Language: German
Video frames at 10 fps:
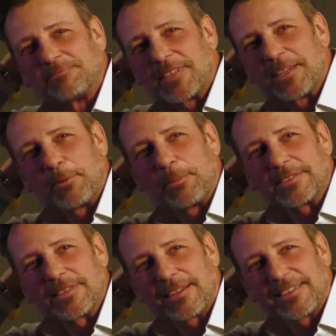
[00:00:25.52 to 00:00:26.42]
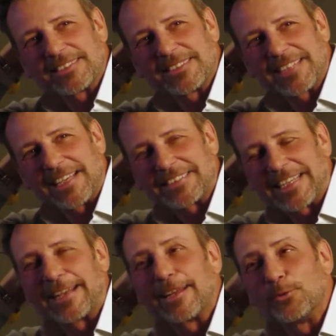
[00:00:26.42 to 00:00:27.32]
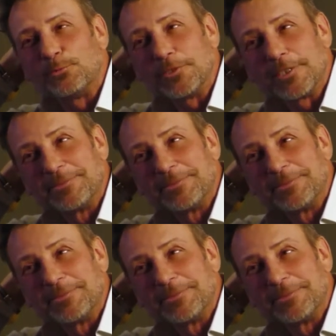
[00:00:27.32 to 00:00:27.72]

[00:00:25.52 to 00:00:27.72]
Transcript: Ich habe mir mal sagen lassen, das heißt kleiner Hund.